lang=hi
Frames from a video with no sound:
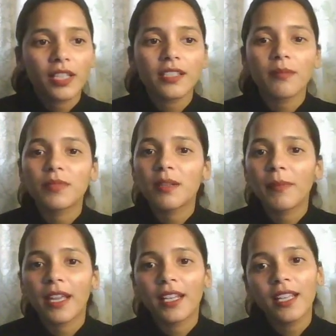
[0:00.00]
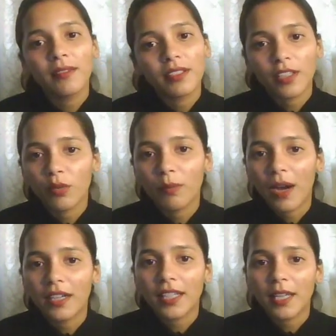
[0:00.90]
समझते हैं सबसे पहले
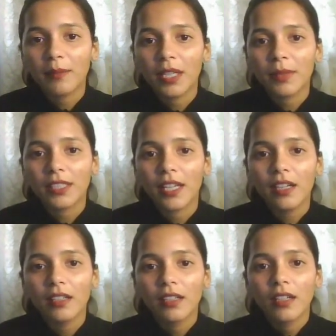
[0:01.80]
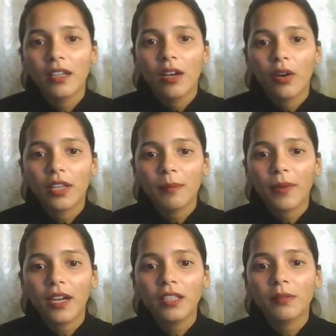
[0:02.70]
देखो पार्ट ए मैंने बताया
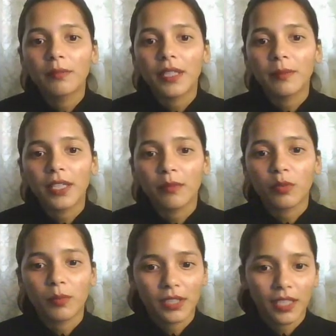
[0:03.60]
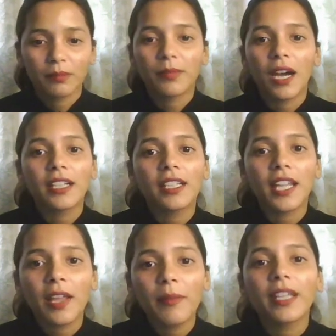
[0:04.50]
और ये पार्ट बी मैंने आपको बताया
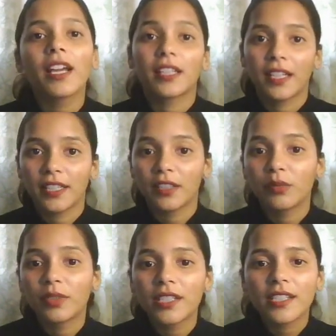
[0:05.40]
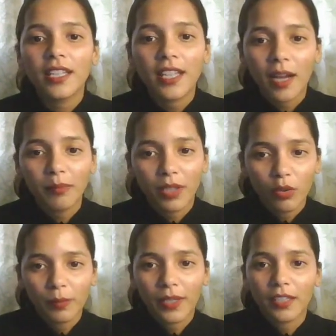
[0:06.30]
पार्ट ए में क्या क्या है यूनिट्स के
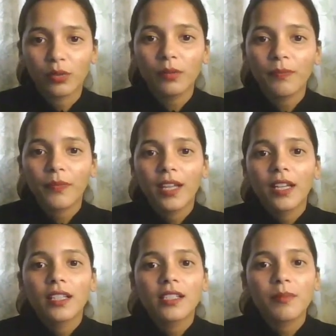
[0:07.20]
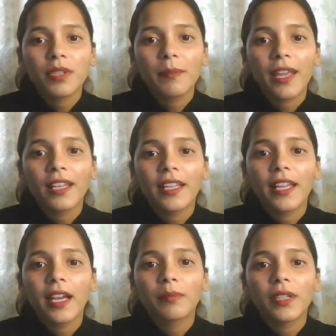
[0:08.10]
नाम पढ़ लो पहले तो सबसे
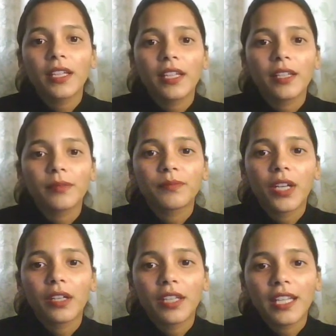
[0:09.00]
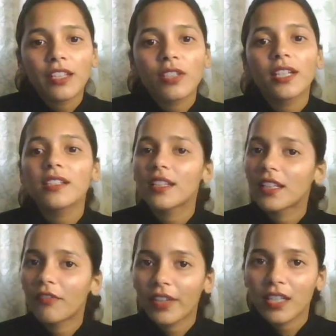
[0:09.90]
पहली है आपकी ये नेचर
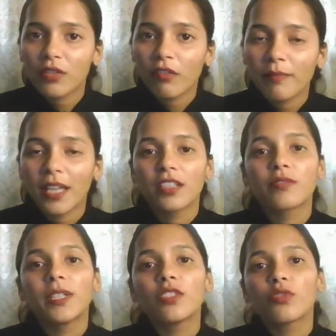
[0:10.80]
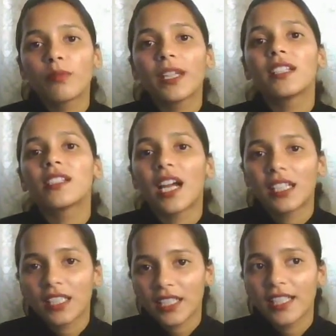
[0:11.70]
एंड सिग्निफिकेंस ऑफ मैनेजमेंट जो मैंने
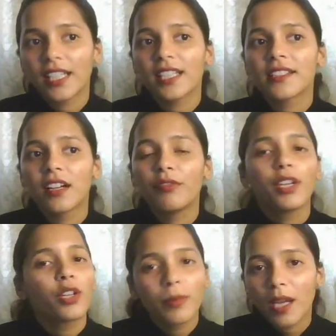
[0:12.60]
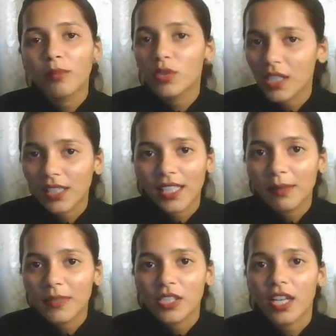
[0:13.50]
स्टार्ट कर दिया है इसका वीडियो भी आपको
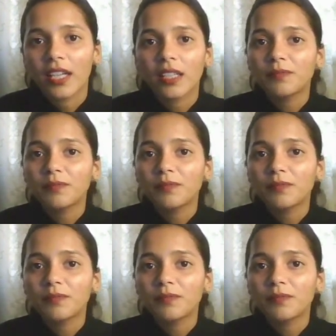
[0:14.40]
जल्दी ही मिल